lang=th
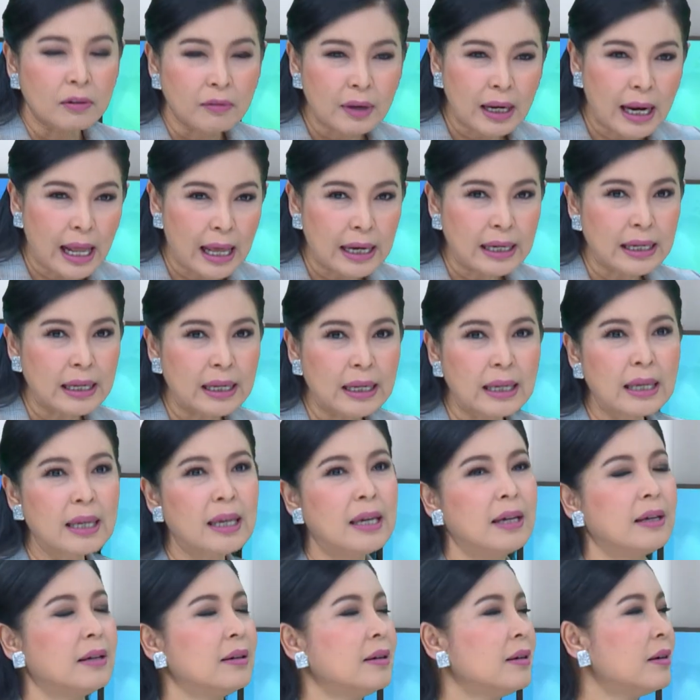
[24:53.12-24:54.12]
ถึงเวลานี้
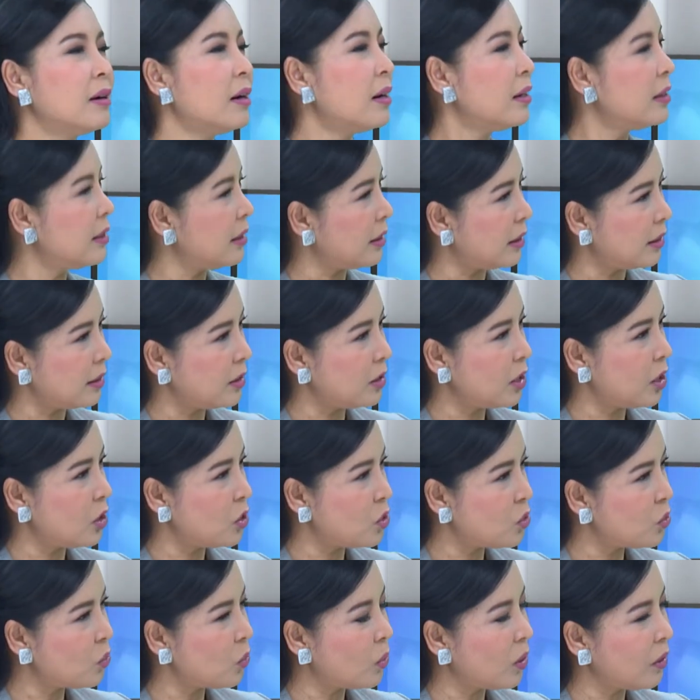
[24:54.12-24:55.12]
ก็ถึงใน
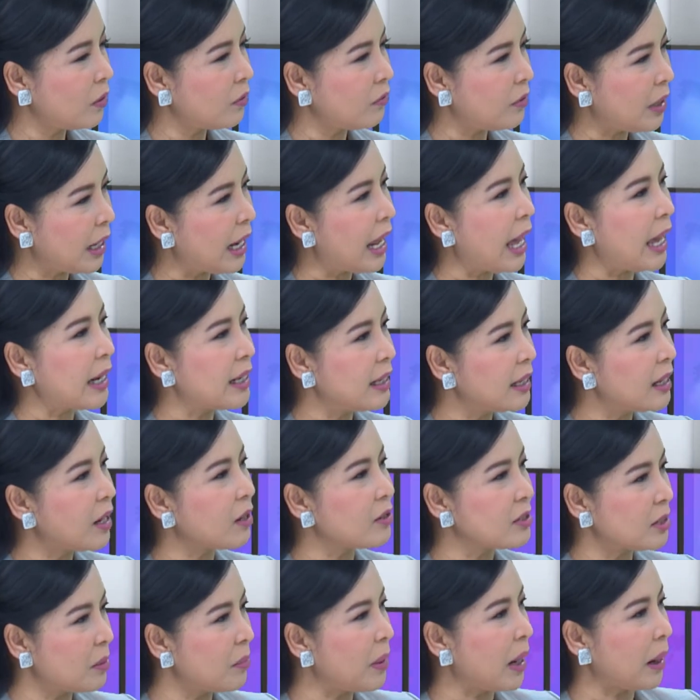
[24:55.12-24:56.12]
ช่วงเวลาที่
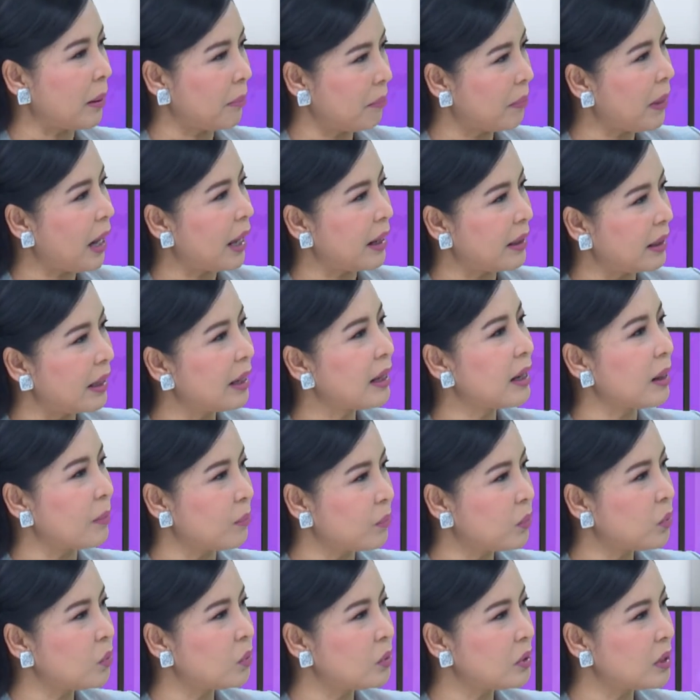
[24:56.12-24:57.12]
เราจะแบ่งปันให้กั
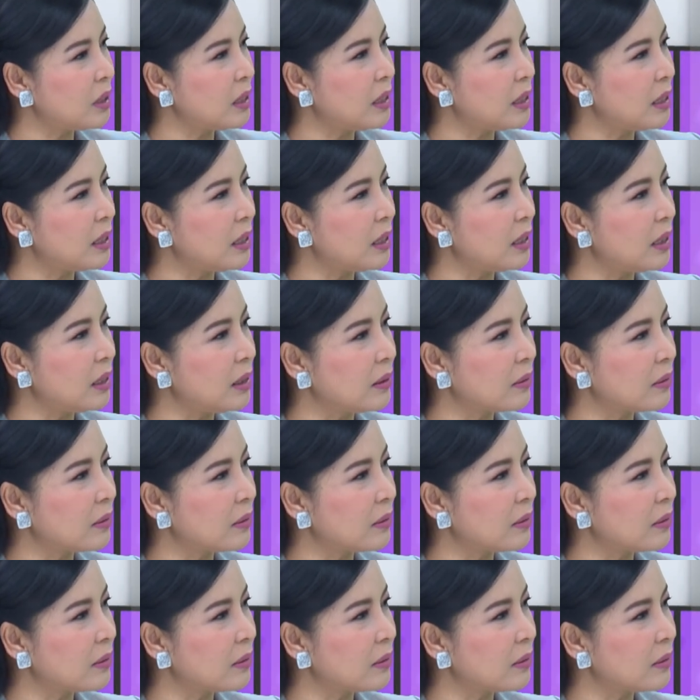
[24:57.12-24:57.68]
บผู้ที่